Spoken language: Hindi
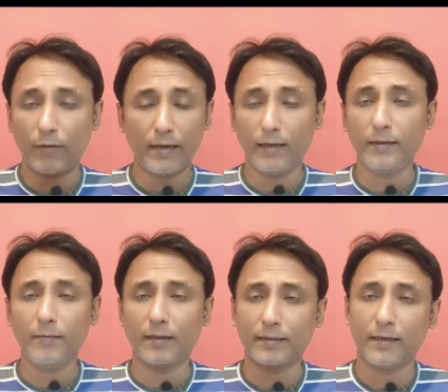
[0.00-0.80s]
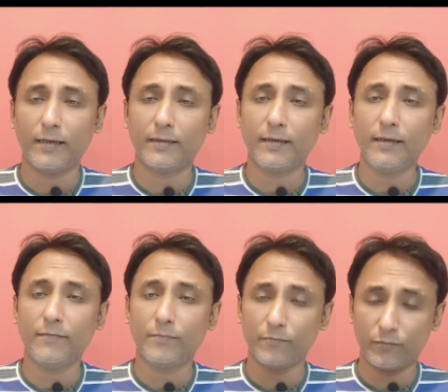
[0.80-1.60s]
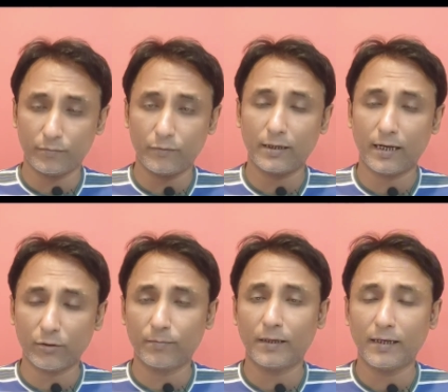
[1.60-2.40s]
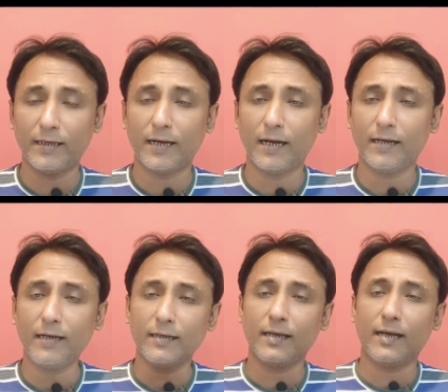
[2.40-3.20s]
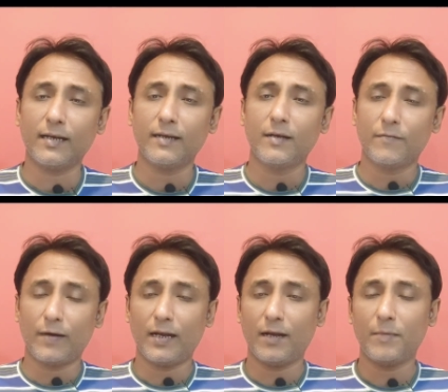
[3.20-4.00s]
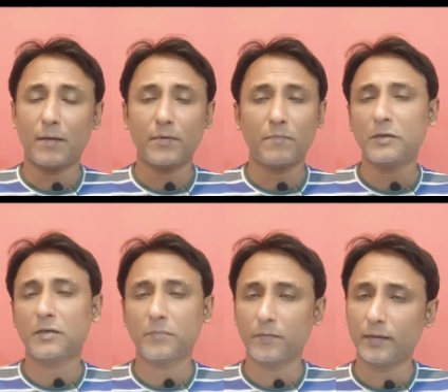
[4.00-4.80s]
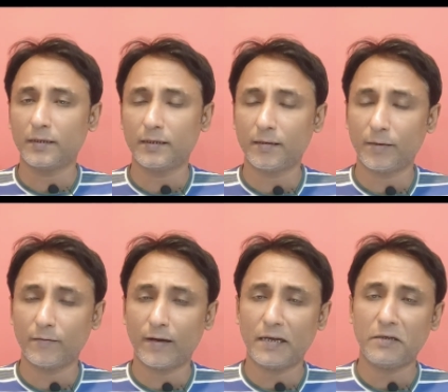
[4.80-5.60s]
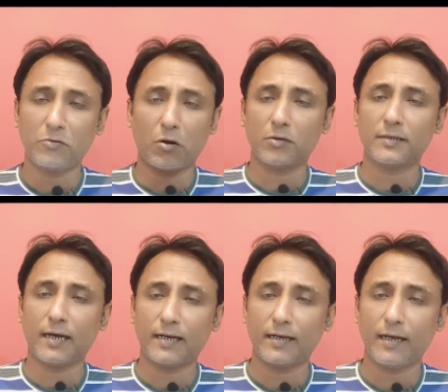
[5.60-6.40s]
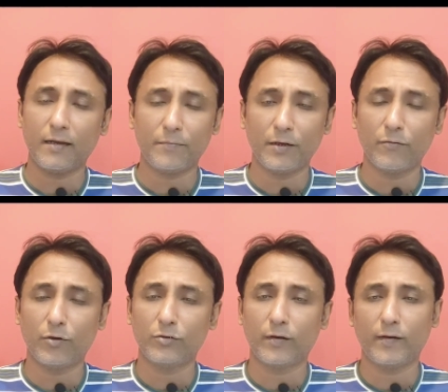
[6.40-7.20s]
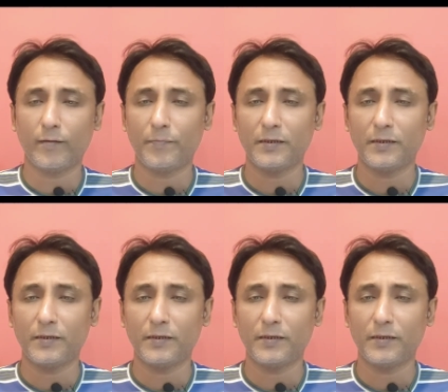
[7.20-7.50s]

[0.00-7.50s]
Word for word: फाइनल की बात कर लेते हैं विक्रांत गुप्ता ने ये कहा ना कि यार फाइनल में आपने पिच अपनी मर्जी से बनवाई टॉस हार गए फिर वो जो है वो